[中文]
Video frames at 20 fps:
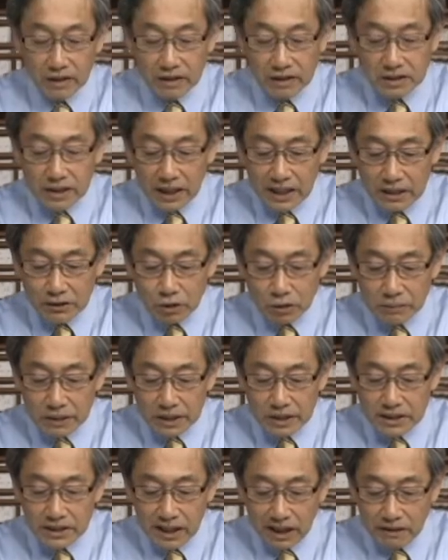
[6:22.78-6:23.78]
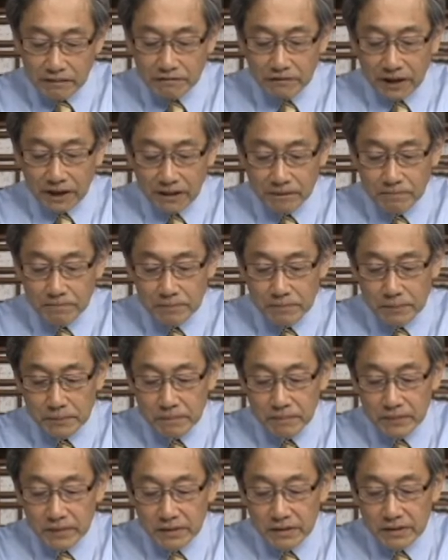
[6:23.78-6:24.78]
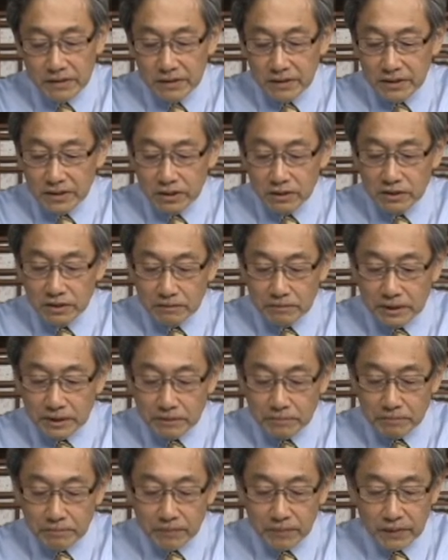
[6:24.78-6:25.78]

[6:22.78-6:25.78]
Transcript: 在意我们的想法。弟兄姐妹，